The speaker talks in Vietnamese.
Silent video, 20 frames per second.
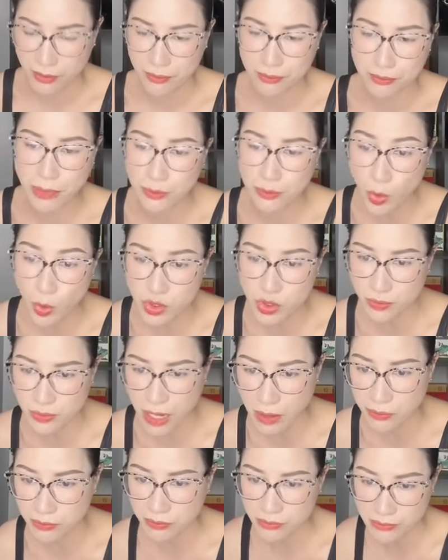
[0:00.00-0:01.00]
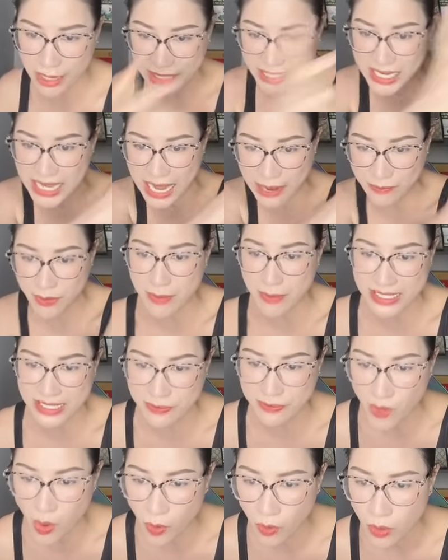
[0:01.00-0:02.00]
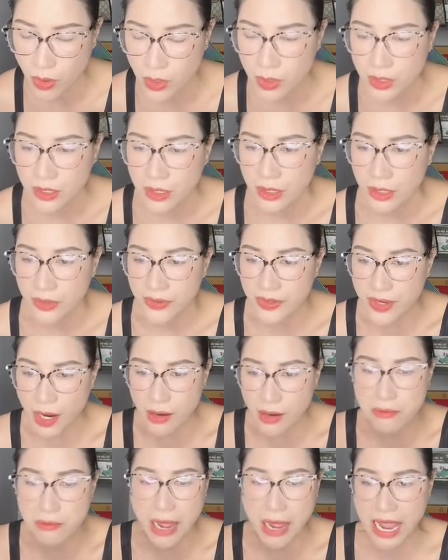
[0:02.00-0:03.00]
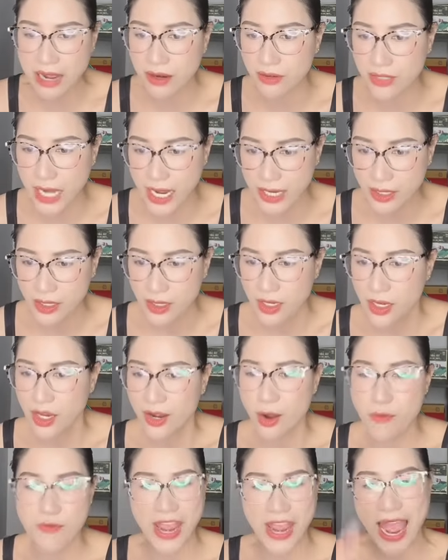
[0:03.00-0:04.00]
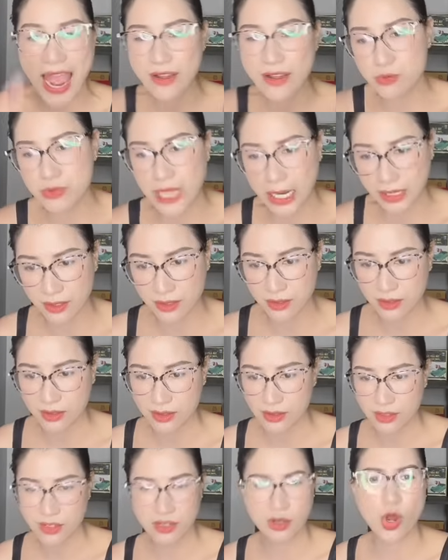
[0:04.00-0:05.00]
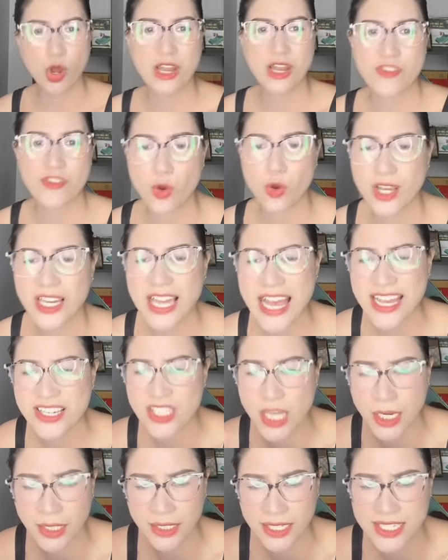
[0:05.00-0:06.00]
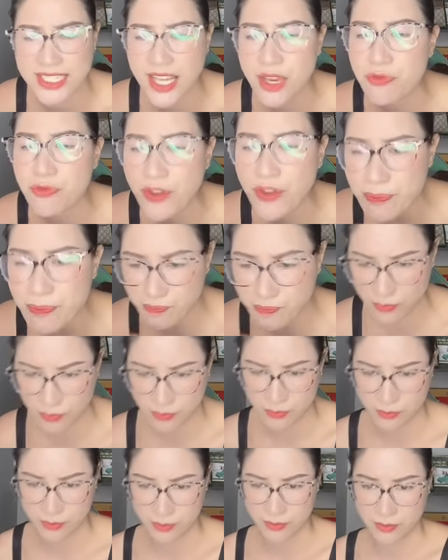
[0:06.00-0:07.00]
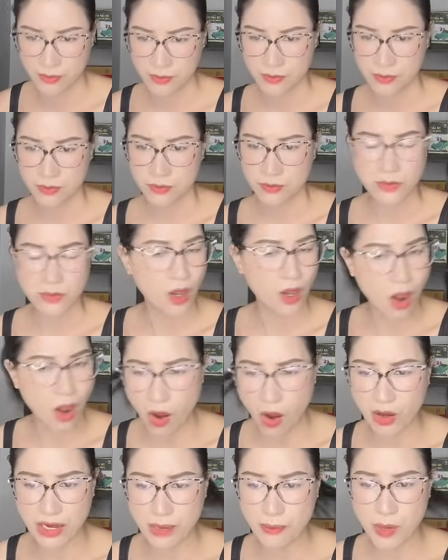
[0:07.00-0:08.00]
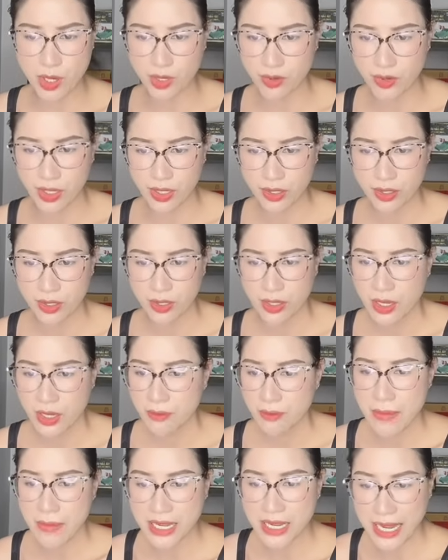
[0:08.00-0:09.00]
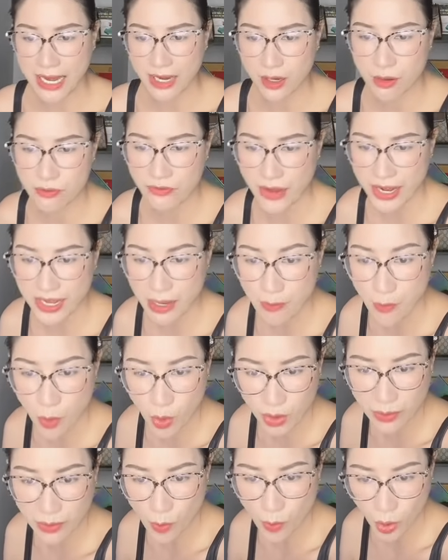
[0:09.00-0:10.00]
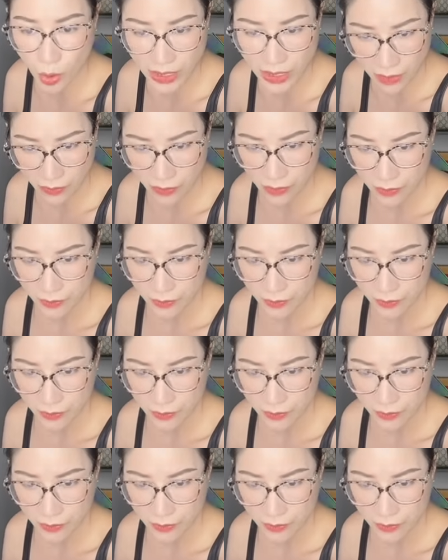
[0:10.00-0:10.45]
mất bốn chục đồng bạn đi làm được 300 đô nhưng mà ở đây không phải ai cũng nhận gọi là phải có cái license cái giấy phép khó lắm mọi người bên này không phải là muốn là muốn đâu